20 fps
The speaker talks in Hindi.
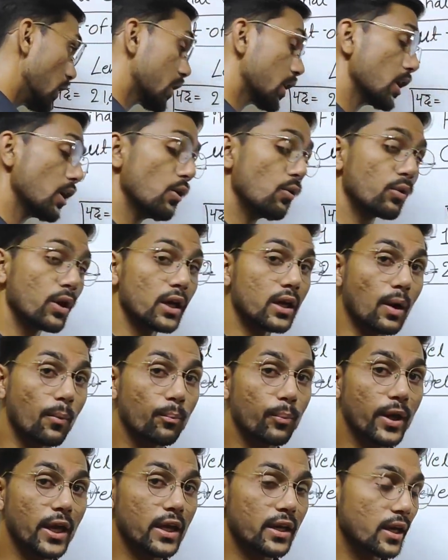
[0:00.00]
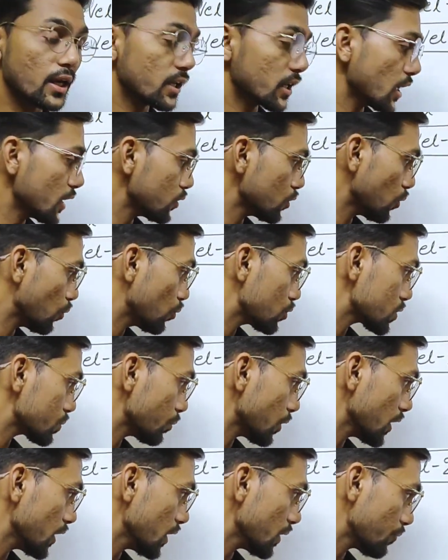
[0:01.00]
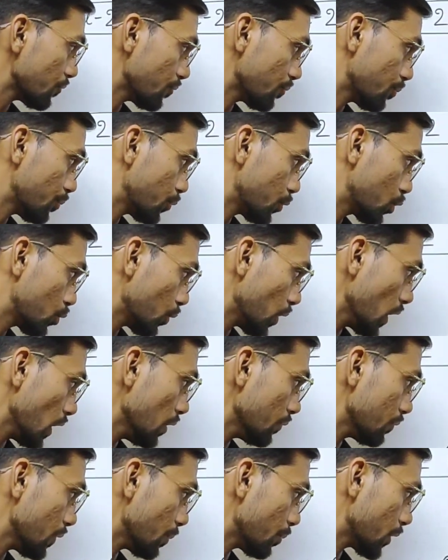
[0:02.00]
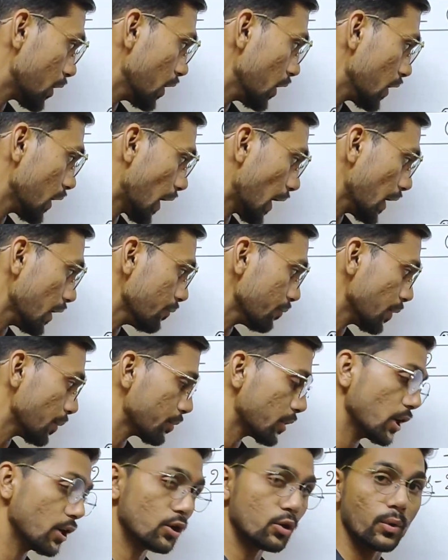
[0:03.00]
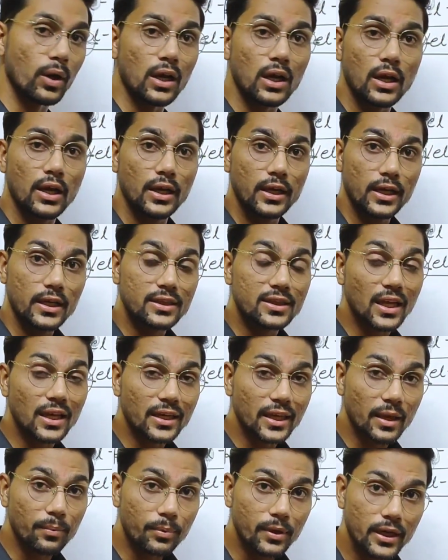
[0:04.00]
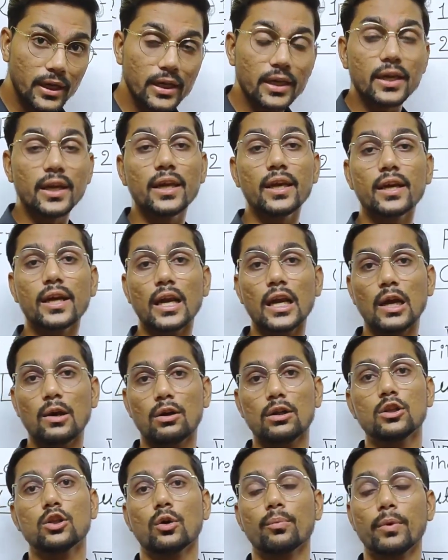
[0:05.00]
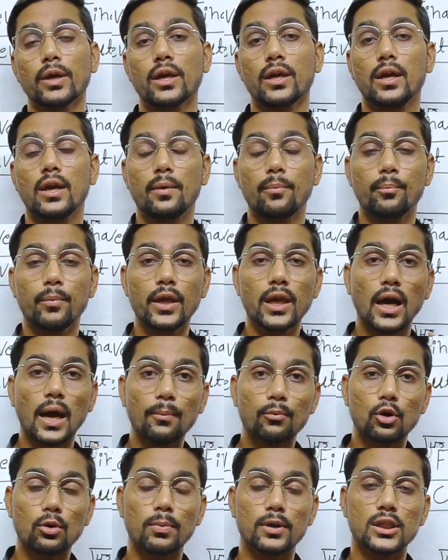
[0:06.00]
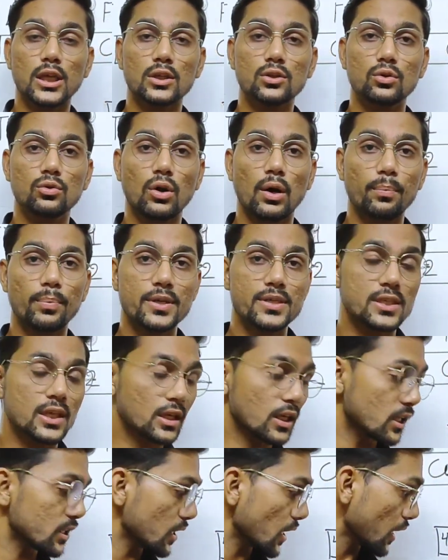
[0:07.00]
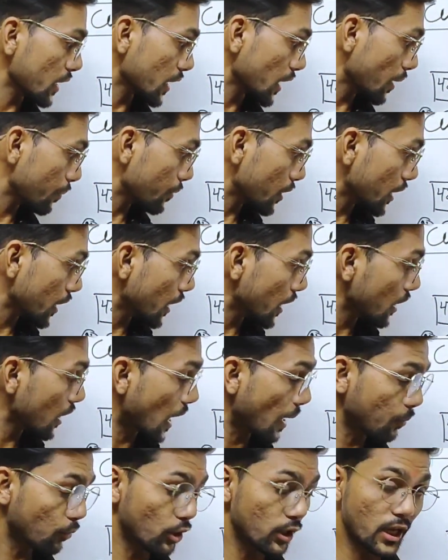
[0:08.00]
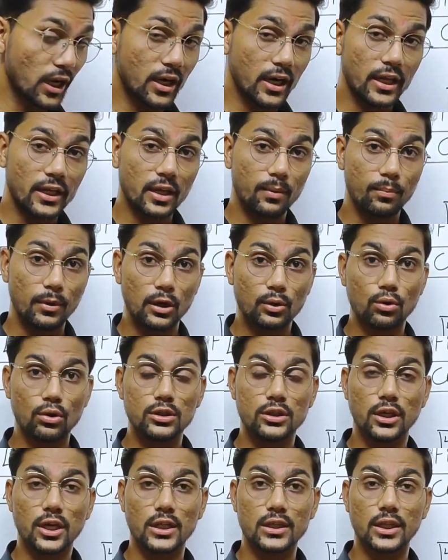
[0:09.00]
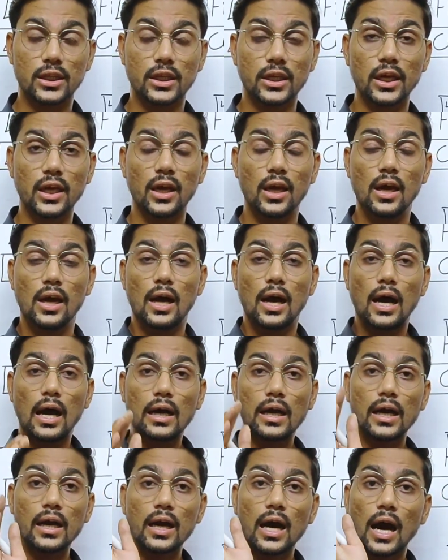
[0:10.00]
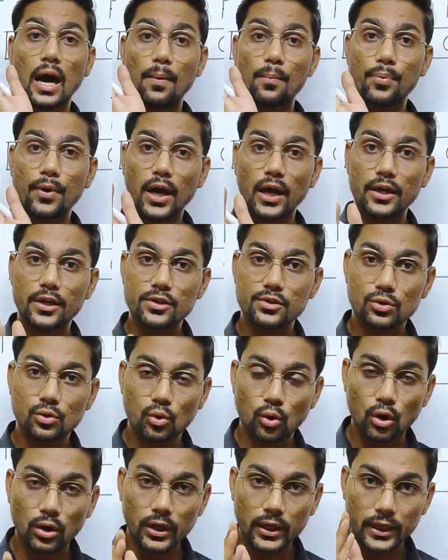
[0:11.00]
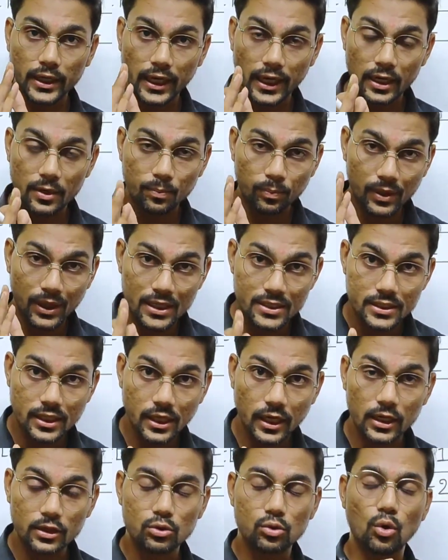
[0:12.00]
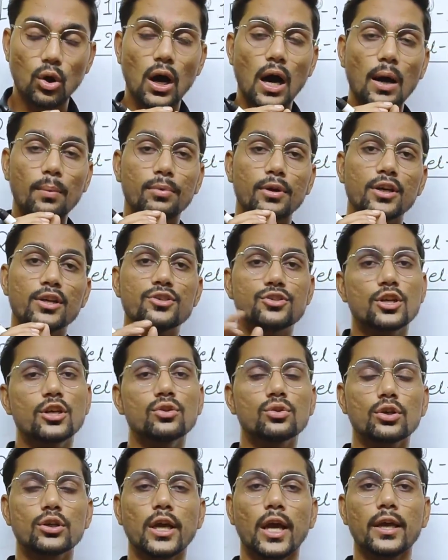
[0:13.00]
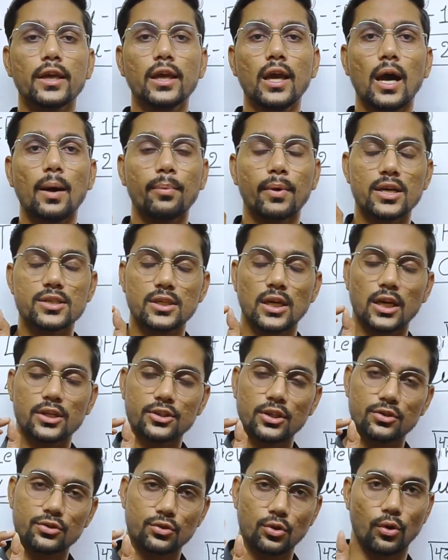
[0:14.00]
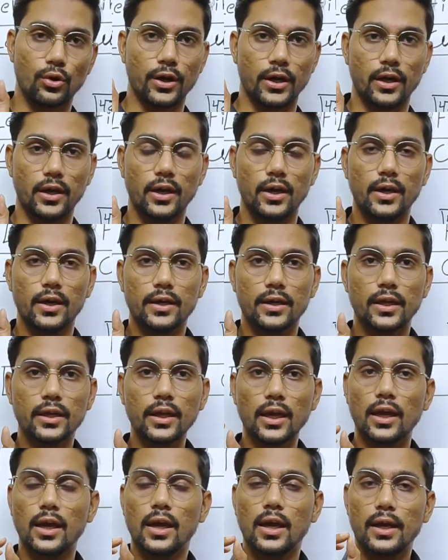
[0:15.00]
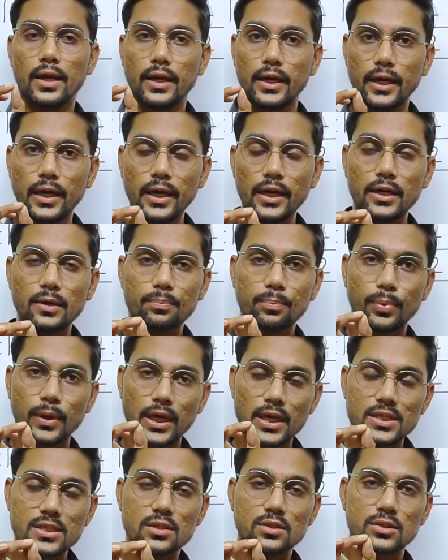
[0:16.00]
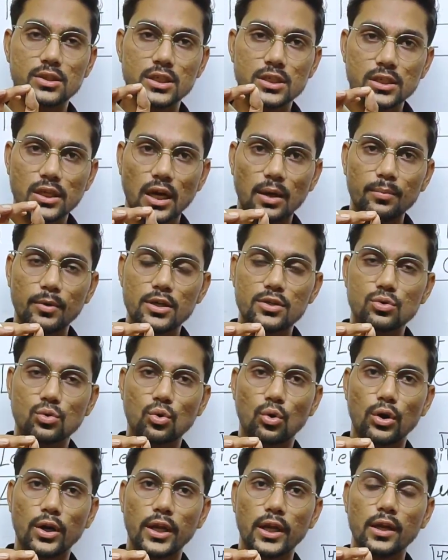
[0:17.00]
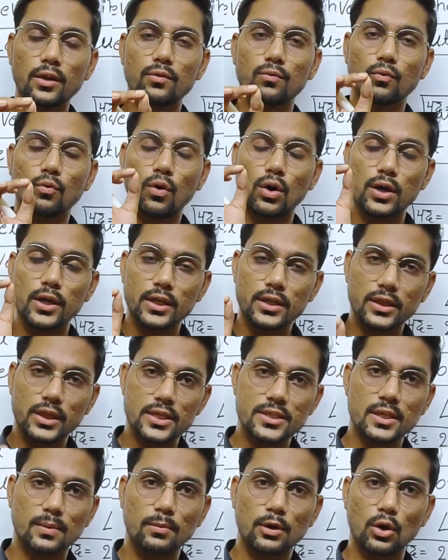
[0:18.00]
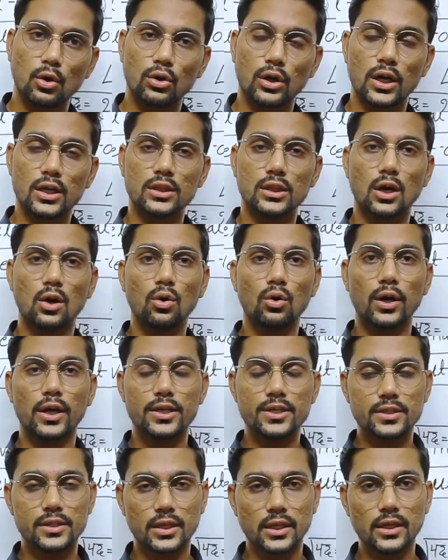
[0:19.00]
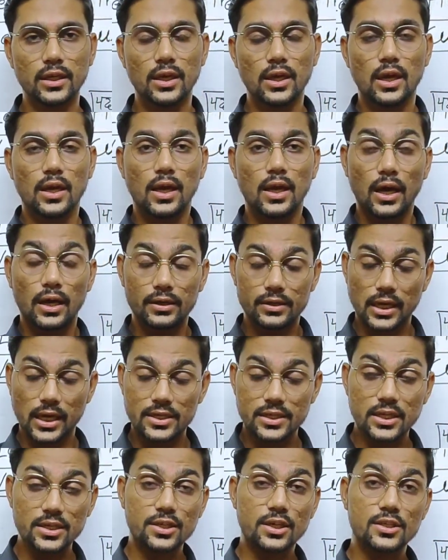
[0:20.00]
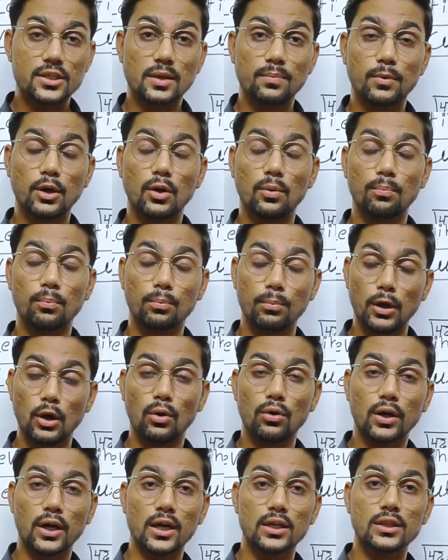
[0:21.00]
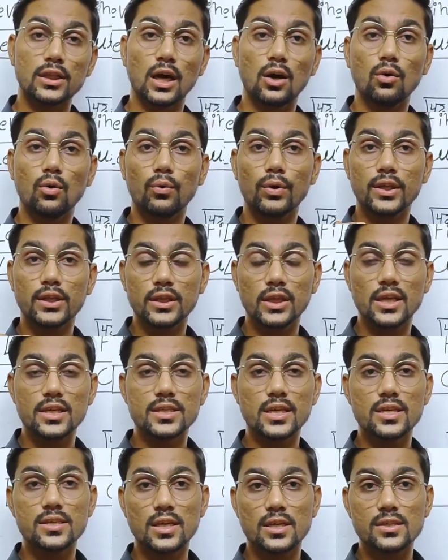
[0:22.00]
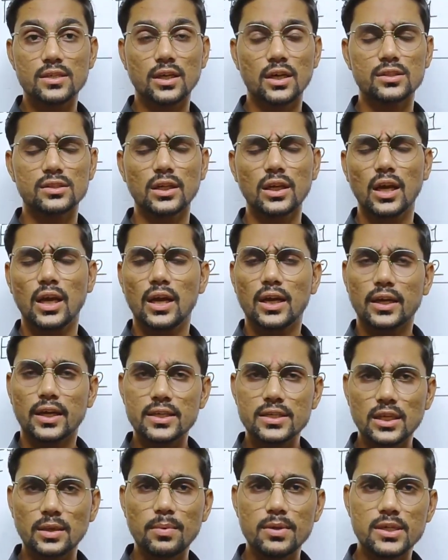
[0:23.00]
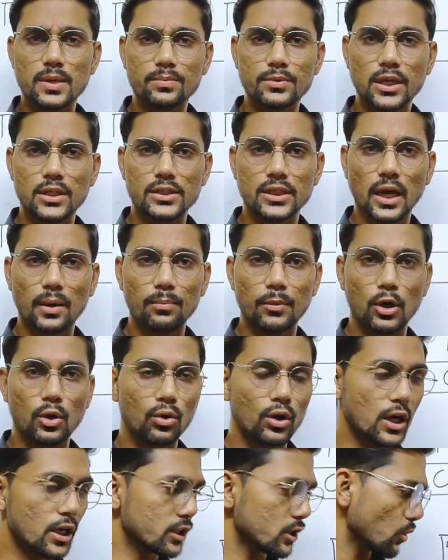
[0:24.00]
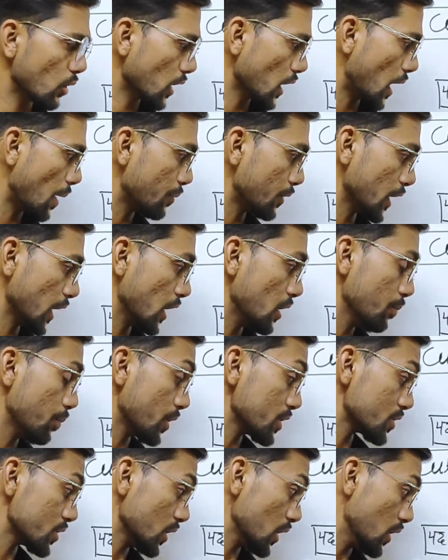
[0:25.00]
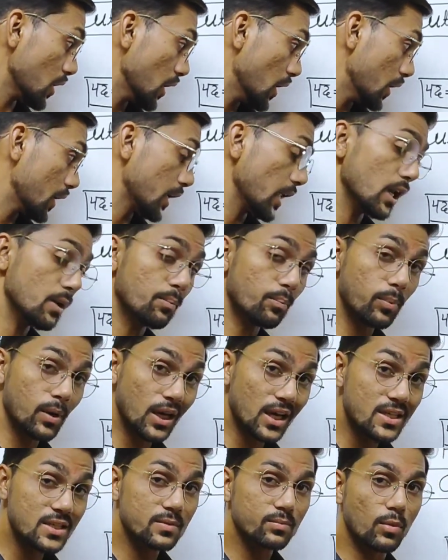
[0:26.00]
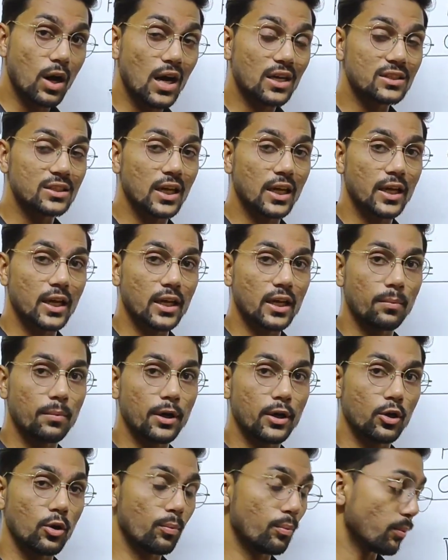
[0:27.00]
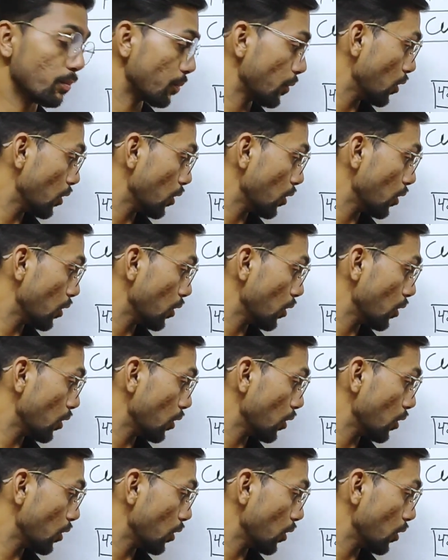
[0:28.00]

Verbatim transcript: देख रहे होंगे कंपेयर करके तो उसमें ये ट्वेल्व फिफ्टीन नाइन फिफ्टीन 12 इतना गैप नहीं रहेगा लेवल दो में मैं आपको बता दूं आप से कि इतना गैप नहीं रहेगा आपको डरने की बिल्कुल ज़रूरत नहीं है अगर आपका स्कोर टेन प्लस है तो आप निश्चिंत हो जाइए आपका सिलेक्शन श्योर है ठीक है एट प्लस जिसका भी स्कोर है वो हिंदी से बिलोंग करता हो एस टी एस एस टी से बिलोंग करता हो हिंदी से संस्कृत से किसी भी सब्जेक्ट से आप बिलोंग करते हो अगर आप टेन परसेंट टेन प्लस मार्क्स लेकर के बैठे हो